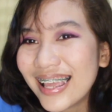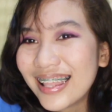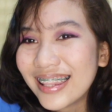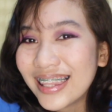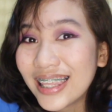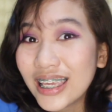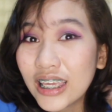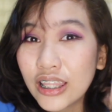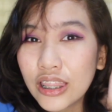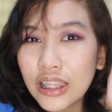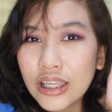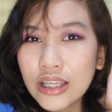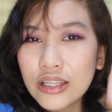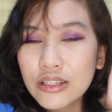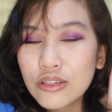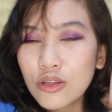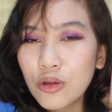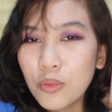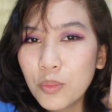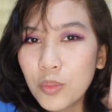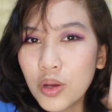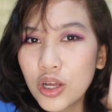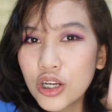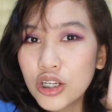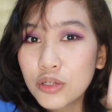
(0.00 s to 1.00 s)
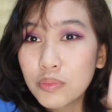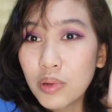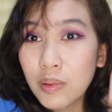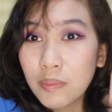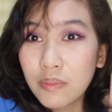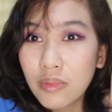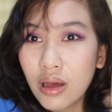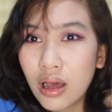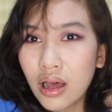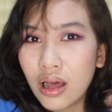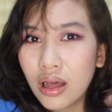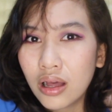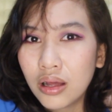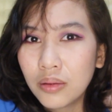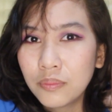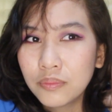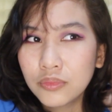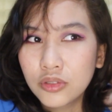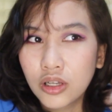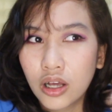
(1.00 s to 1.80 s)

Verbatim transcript: Thank you, thank you so much, my mom,